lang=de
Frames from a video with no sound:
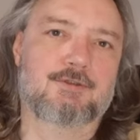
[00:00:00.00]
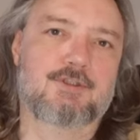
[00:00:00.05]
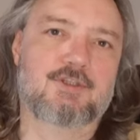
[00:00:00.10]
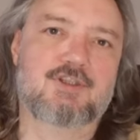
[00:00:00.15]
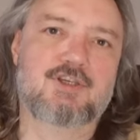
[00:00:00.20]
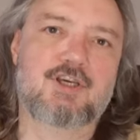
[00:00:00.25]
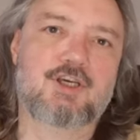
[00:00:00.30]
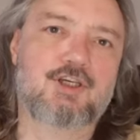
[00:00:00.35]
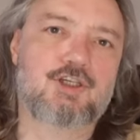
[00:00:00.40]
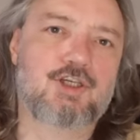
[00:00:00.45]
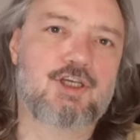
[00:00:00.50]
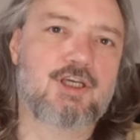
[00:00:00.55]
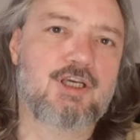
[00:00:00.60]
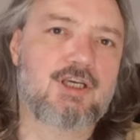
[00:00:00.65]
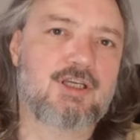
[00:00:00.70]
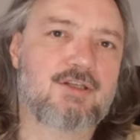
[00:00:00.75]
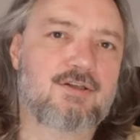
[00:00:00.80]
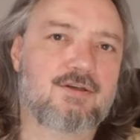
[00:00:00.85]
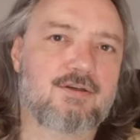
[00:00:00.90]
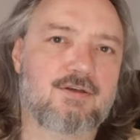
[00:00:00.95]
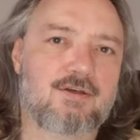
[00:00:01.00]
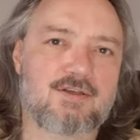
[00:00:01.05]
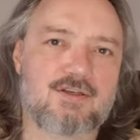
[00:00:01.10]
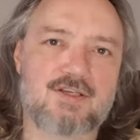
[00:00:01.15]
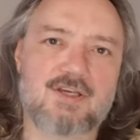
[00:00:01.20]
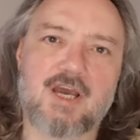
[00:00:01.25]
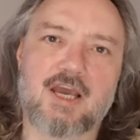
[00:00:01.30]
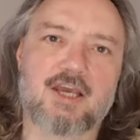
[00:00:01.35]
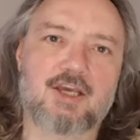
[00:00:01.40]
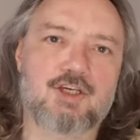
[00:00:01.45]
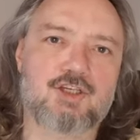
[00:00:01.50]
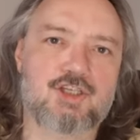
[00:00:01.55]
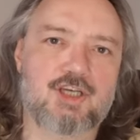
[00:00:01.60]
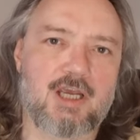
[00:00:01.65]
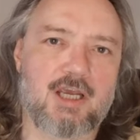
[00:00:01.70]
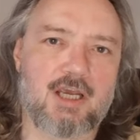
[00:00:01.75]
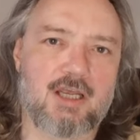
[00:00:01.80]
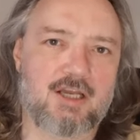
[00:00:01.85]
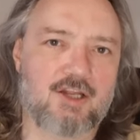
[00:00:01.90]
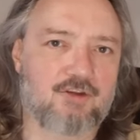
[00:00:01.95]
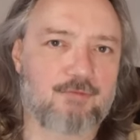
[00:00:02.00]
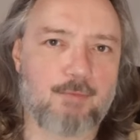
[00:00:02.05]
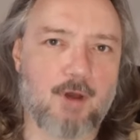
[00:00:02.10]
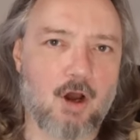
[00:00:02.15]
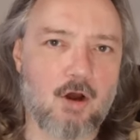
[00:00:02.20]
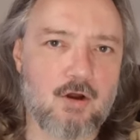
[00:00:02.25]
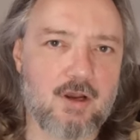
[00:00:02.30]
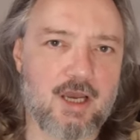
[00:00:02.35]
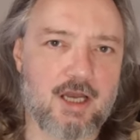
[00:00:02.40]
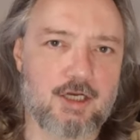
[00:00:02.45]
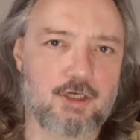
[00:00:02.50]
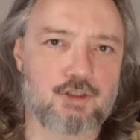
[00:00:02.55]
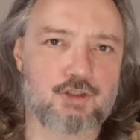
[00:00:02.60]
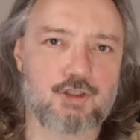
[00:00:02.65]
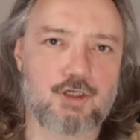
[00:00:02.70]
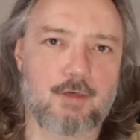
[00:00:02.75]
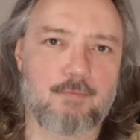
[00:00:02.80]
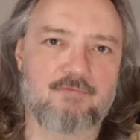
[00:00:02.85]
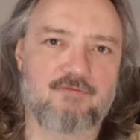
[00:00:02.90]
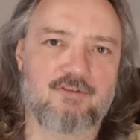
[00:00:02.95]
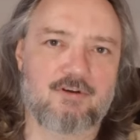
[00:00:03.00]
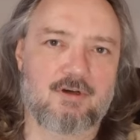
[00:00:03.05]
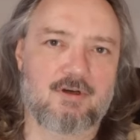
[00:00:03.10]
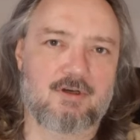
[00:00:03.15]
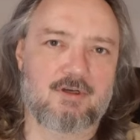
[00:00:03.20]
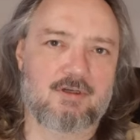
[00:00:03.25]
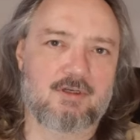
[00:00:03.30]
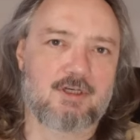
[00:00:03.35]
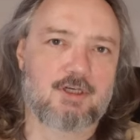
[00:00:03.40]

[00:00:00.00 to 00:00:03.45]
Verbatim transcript: Das geschieht, das ist ein Geschehen, es braucht keinen Schöpfer.